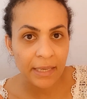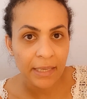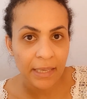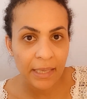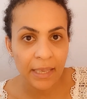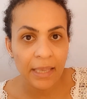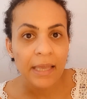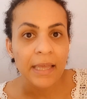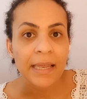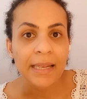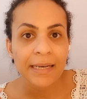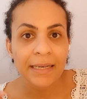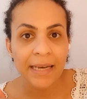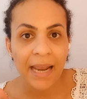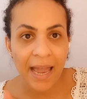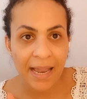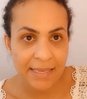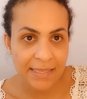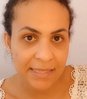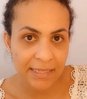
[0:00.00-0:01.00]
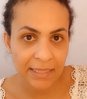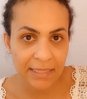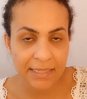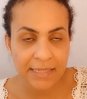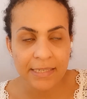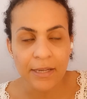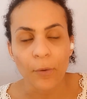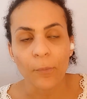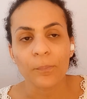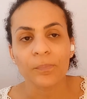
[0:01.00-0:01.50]
aqui na
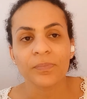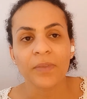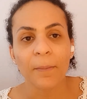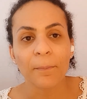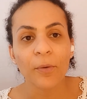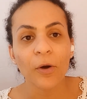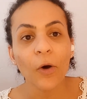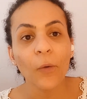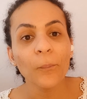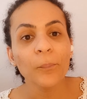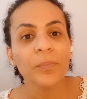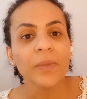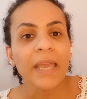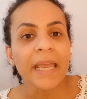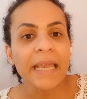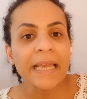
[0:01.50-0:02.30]
descrição, tá bom?